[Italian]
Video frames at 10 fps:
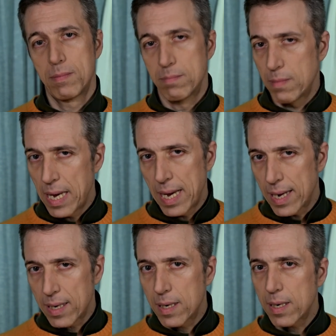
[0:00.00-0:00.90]
ma
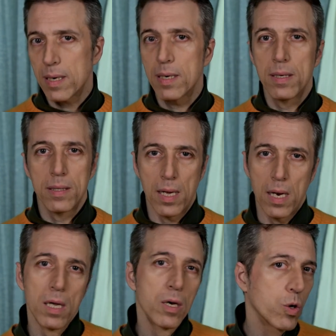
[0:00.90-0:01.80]
anche
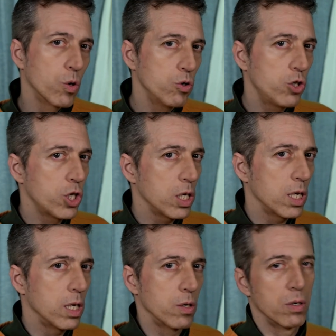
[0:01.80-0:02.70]
del
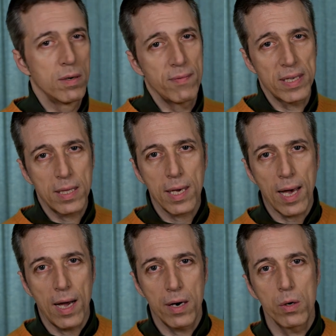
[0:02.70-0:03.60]
Concilio
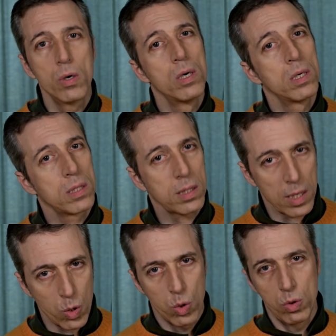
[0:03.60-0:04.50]
Vaticano
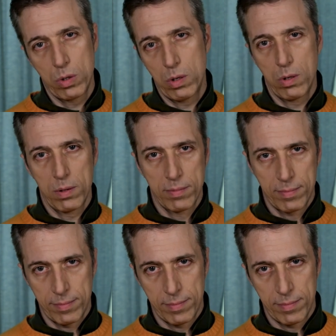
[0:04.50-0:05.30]
II.